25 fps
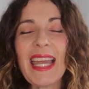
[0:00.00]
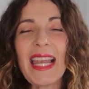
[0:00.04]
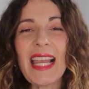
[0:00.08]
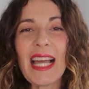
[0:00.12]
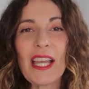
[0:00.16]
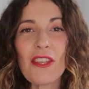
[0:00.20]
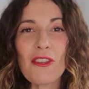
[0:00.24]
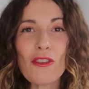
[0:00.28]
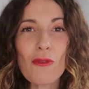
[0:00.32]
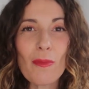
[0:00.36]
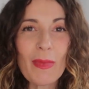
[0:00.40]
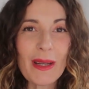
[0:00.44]

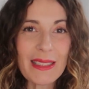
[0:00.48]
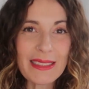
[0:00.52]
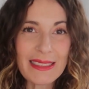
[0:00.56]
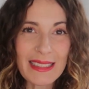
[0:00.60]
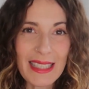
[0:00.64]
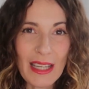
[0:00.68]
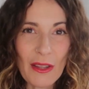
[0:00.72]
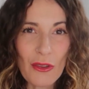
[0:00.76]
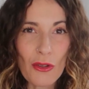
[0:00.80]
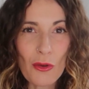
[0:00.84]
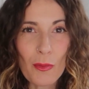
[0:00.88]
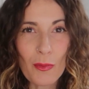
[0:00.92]
El año
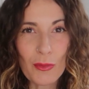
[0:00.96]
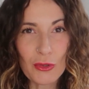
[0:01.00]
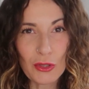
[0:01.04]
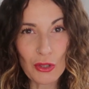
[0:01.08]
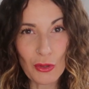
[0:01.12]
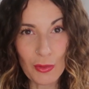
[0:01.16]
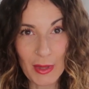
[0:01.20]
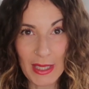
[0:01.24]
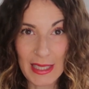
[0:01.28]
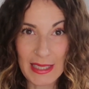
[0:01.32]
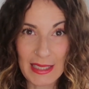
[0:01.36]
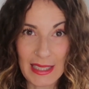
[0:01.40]
pasado,
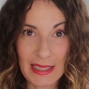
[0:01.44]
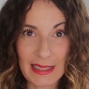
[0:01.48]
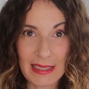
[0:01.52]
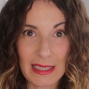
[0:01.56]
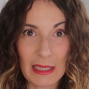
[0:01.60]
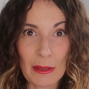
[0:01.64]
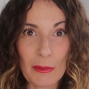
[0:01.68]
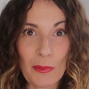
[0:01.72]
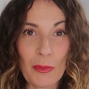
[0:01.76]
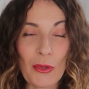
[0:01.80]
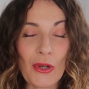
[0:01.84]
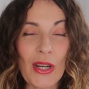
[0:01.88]
sobre
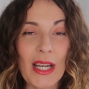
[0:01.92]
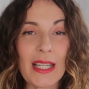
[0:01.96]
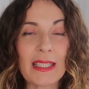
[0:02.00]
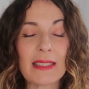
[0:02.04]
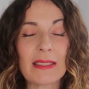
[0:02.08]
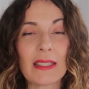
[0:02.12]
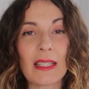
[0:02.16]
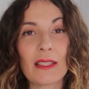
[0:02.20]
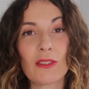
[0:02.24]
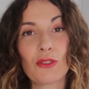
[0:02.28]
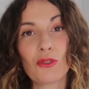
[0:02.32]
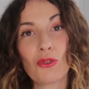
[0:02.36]
estas
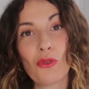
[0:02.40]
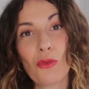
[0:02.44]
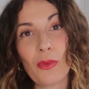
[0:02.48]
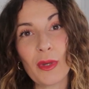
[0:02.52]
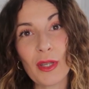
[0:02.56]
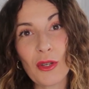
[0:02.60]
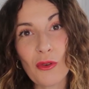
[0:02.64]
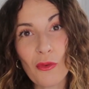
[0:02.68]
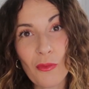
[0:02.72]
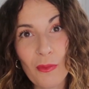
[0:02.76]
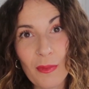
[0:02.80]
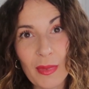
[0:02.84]
épocas,
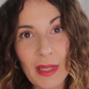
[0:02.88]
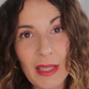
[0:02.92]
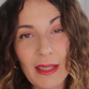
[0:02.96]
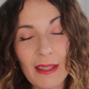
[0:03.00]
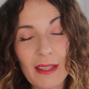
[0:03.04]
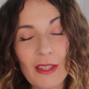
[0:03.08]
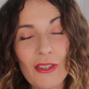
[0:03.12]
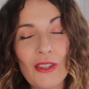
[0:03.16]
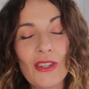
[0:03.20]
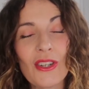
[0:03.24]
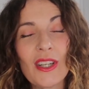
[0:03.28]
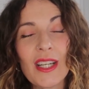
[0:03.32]
subí un
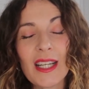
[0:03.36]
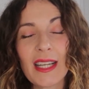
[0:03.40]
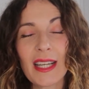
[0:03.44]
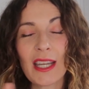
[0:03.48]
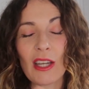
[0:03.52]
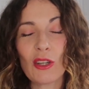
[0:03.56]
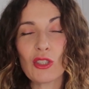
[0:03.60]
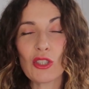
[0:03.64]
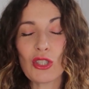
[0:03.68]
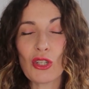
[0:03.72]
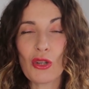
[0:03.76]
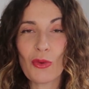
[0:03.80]
vídeo,
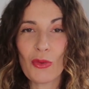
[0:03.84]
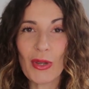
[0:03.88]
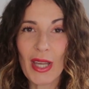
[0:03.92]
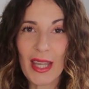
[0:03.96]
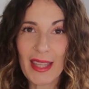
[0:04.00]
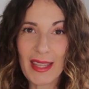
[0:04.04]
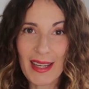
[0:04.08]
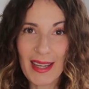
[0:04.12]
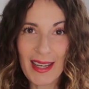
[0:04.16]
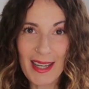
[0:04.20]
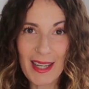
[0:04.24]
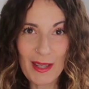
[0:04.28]
que os lo voy
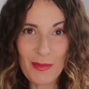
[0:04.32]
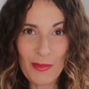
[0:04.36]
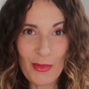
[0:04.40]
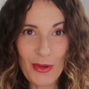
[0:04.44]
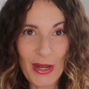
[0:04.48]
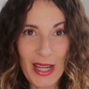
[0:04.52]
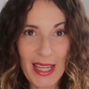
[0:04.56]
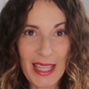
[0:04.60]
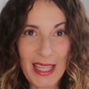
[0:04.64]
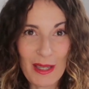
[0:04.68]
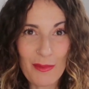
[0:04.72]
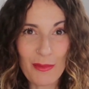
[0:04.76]
a dejar
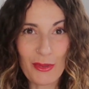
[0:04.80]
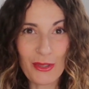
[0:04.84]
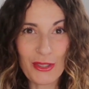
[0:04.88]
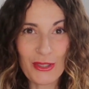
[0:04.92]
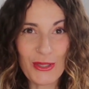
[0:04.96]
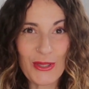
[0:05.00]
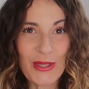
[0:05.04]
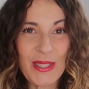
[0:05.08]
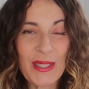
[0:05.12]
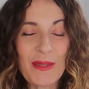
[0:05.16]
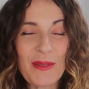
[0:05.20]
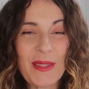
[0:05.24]
por aquí
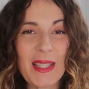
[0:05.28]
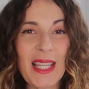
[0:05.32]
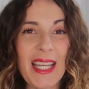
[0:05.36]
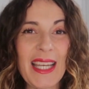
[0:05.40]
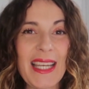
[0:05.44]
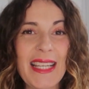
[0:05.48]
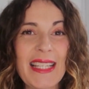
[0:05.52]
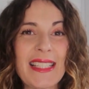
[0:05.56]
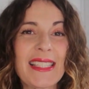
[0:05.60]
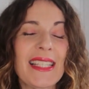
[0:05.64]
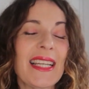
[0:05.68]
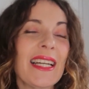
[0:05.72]
por si os
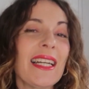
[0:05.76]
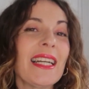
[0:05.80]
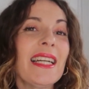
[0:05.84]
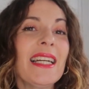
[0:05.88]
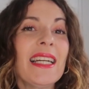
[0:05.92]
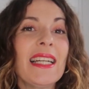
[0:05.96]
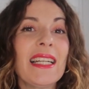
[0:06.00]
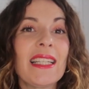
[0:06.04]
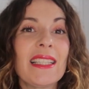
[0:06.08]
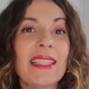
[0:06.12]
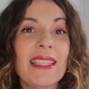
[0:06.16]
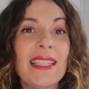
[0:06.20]
interesa,
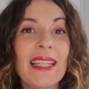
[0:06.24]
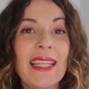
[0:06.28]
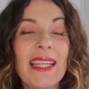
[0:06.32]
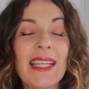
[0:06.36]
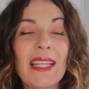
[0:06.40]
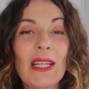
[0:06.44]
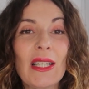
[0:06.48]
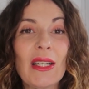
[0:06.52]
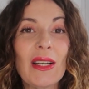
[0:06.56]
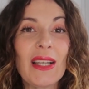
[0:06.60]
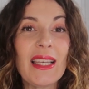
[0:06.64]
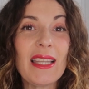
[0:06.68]

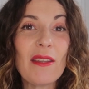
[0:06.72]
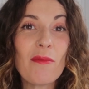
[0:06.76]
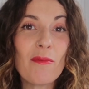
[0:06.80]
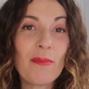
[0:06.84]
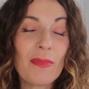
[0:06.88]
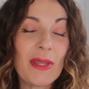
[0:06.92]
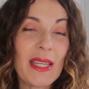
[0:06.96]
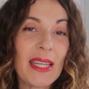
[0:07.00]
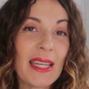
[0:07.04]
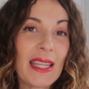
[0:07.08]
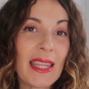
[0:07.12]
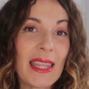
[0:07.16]
de
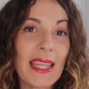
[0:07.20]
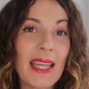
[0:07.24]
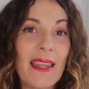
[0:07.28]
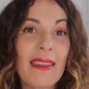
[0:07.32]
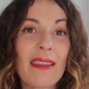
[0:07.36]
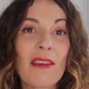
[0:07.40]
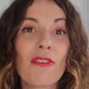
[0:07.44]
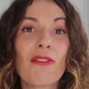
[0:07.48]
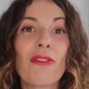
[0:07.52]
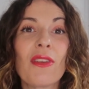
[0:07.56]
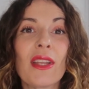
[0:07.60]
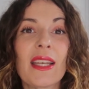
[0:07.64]

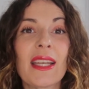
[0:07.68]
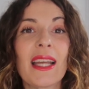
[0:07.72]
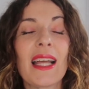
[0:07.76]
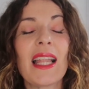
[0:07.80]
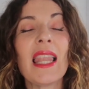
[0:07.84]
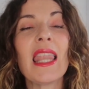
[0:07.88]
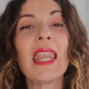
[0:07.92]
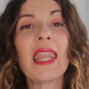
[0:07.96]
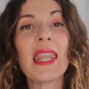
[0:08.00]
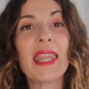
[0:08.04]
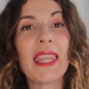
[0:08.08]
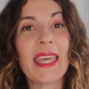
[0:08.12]
limpieza de
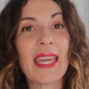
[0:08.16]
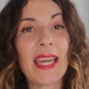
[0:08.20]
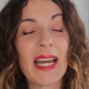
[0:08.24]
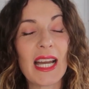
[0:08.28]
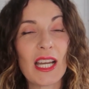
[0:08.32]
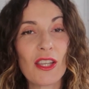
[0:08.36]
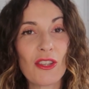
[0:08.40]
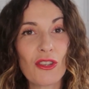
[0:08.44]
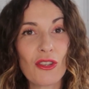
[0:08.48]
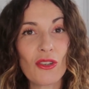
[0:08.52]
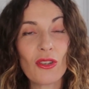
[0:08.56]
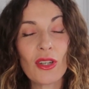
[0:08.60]
final de
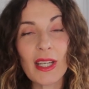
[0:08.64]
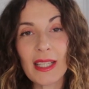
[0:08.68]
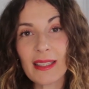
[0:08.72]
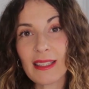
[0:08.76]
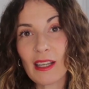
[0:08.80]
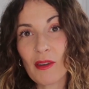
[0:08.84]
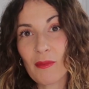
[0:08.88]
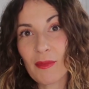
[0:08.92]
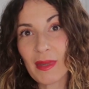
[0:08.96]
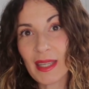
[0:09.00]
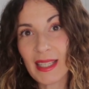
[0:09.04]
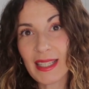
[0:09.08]
año, que
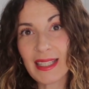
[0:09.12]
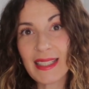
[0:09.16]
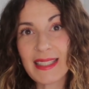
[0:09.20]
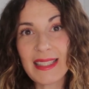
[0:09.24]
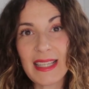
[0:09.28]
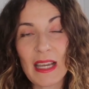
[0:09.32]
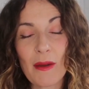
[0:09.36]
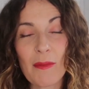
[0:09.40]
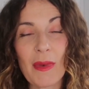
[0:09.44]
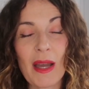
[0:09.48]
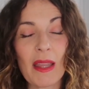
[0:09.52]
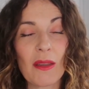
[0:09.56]
también
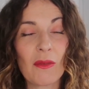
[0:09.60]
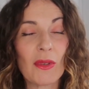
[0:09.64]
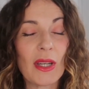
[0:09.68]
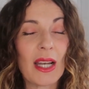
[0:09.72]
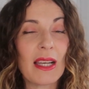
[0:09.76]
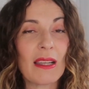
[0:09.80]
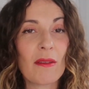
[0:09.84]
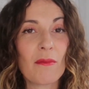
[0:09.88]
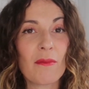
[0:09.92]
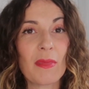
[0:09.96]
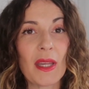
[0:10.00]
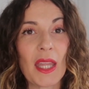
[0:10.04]
es llamada
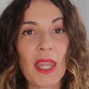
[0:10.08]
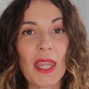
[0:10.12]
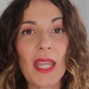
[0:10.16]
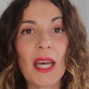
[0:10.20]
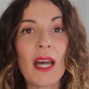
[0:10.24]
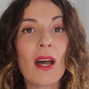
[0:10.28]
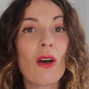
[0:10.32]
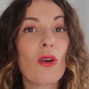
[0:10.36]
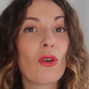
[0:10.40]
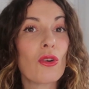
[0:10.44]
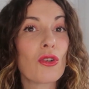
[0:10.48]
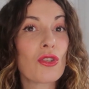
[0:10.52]
una
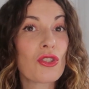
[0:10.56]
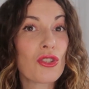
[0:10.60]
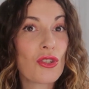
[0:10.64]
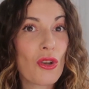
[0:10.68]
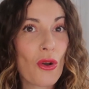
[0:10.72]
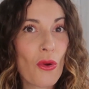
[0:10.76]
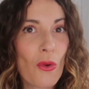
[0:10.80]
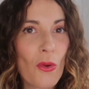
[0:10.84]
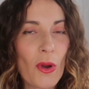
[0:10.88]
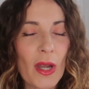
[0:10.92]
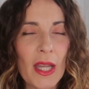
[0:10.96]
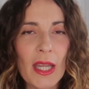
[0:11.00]
limpieza
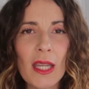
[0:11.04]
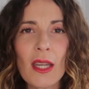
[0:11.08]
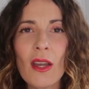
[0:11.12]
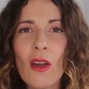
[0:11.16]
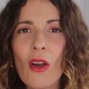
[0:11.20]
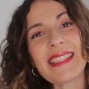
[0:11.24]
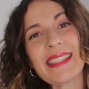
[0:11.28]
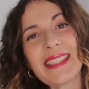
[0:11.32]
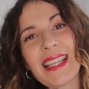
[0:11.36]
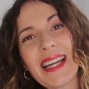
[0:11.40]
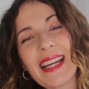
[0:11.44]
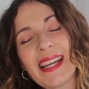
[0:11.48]
osouji.
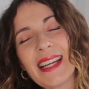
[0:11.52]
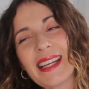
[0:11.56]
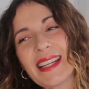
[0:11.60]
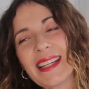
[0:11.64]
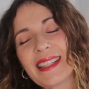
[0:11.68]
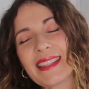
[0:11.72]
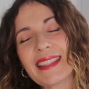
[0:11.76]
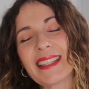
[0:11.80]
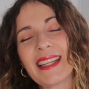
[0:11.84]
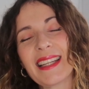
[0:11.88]
Esta